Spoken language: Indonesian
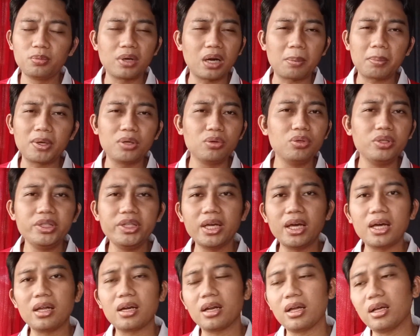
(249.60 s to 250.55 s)
berapa
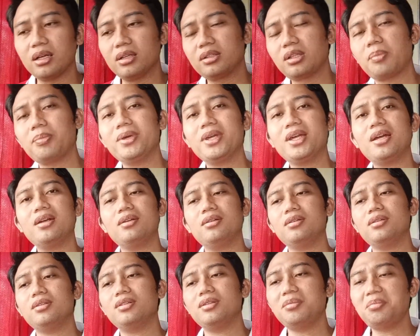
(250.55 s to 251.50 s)
dunia lah. Tapi
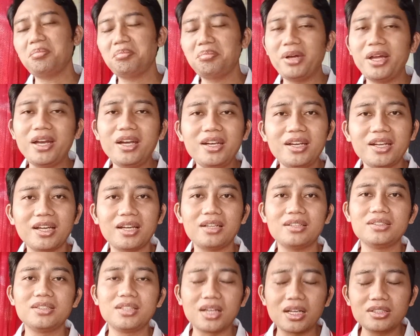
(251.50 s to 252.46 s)
kan
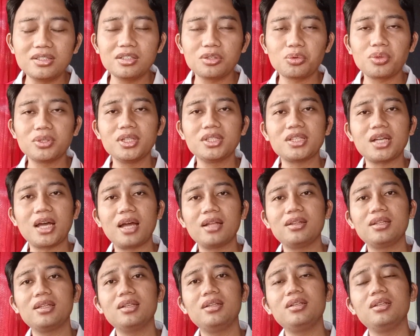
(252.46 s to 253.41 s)
beda dengan situasi
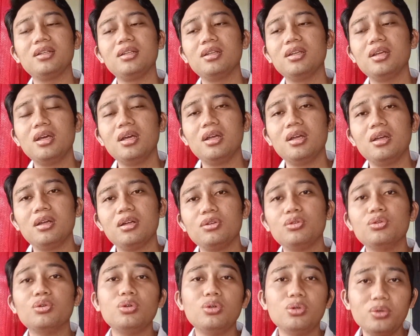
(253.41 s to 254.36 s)
saat ini.
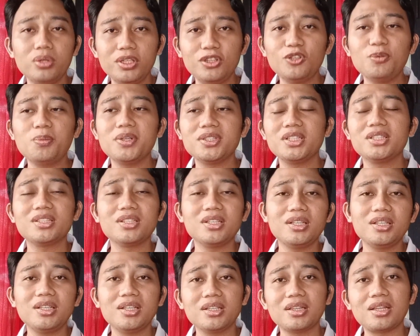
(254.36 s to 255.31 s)
Dulu itu masih
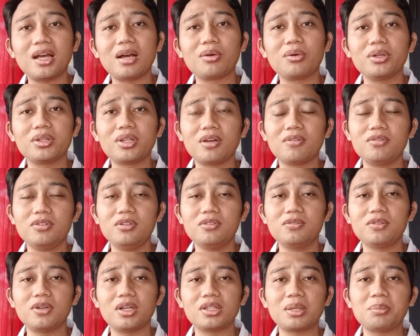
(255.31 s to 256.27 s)
sedikit anggota
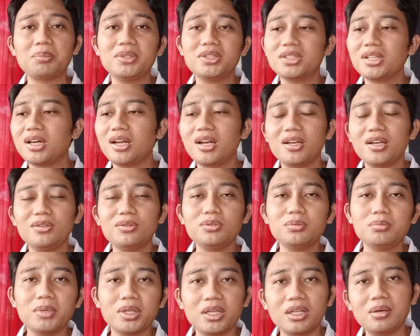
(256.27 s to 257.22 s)
FIFA, tapi sekarang
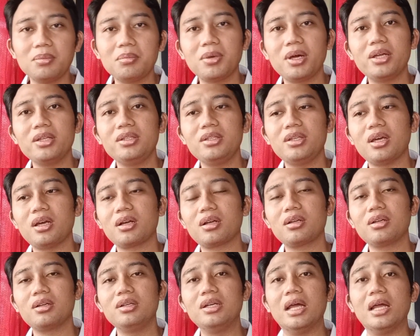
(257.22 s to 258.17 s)
itu makin banyak.
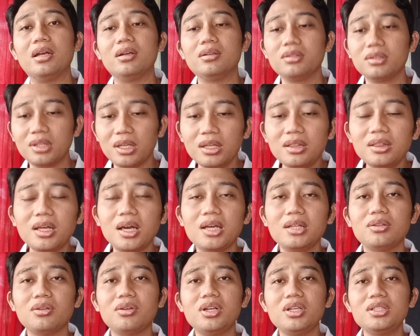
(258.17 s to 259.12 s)
Dan kita
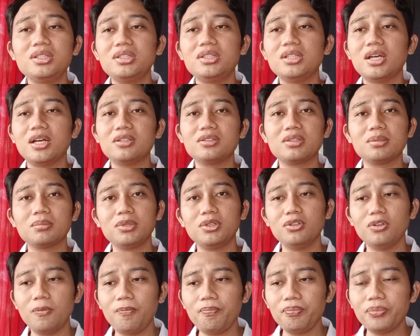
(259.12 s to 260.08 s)
Indonesia
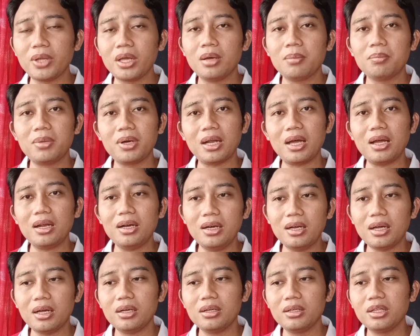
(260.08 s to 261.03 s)
sebelum
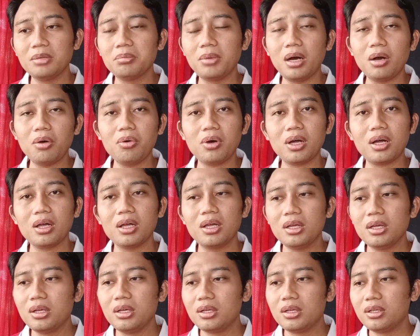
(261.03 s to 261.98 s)
berada di bawah
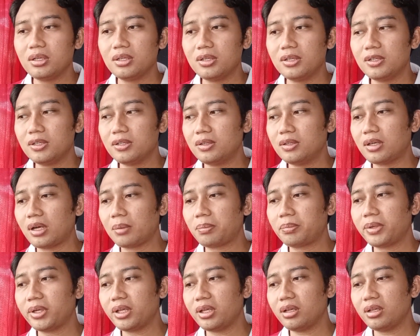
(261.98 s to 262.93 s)
eh,
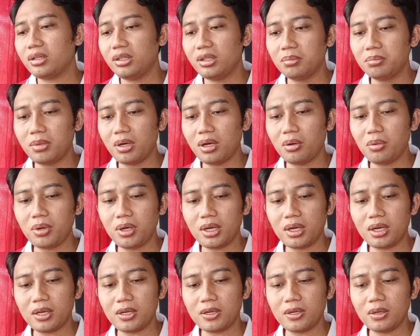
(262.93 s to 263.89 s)
apa ya, di
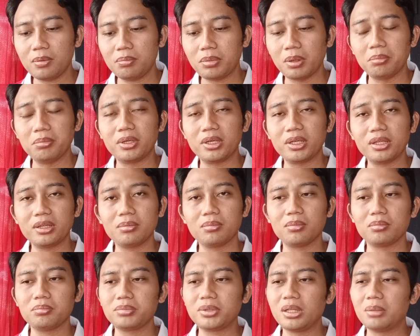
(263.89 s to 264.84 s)
bawah
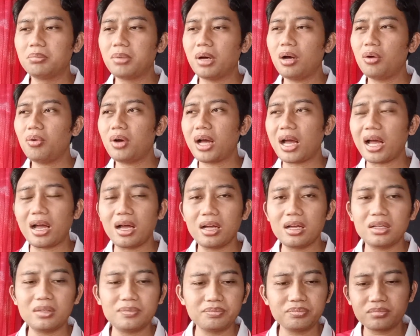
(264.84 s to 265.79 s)
pemerintah, di bawah
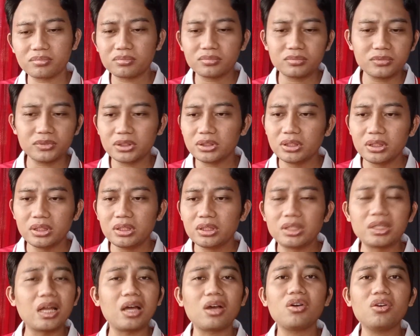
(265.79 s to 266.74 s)

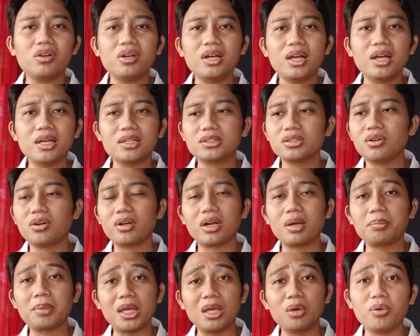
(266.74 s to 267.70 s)
nahoda
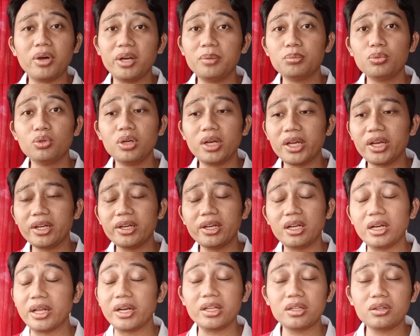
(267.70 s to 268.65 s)
seorang Pak Iwan Bule
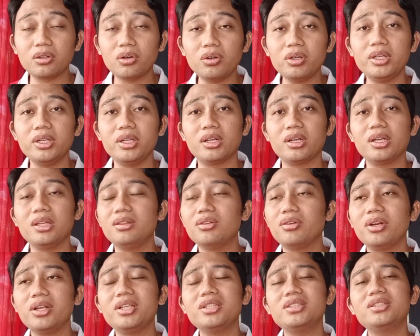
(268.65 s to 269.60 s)
dan Erick Thohir,
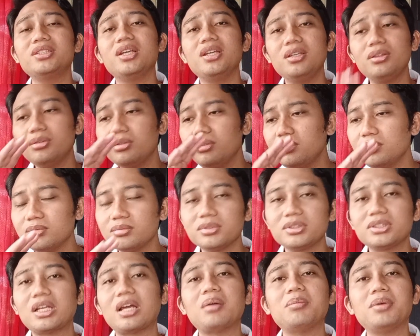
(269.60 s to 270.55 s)
Indonesia itu
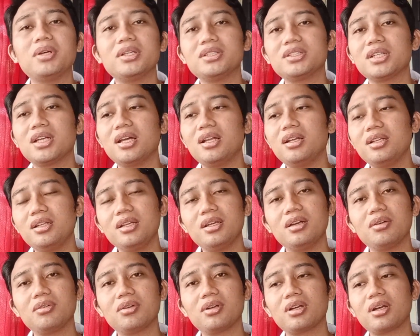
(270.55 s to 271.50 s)
sama sekali
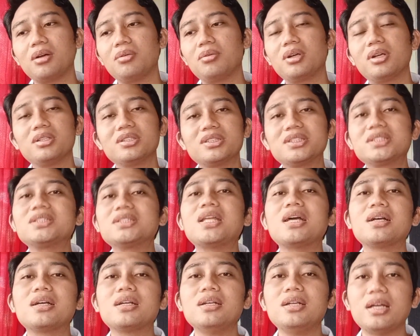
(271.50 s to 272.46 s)
kawan-kawan
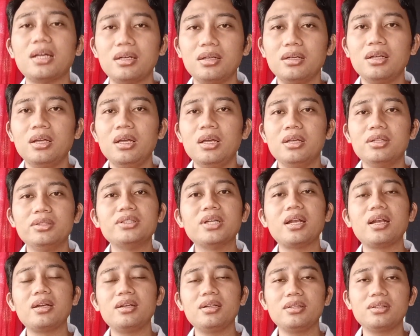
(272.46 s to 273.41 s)
stagnan,
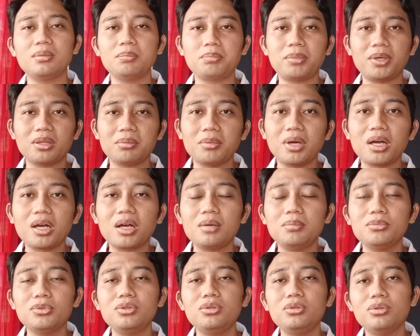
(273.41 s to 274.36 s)
jalan di tempat
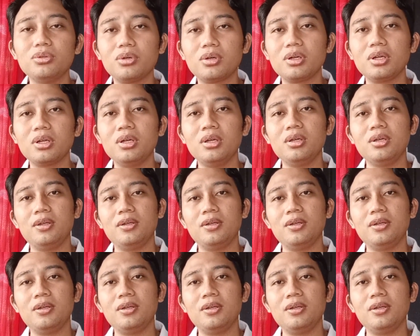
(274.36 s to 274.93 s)
bahkan mundur.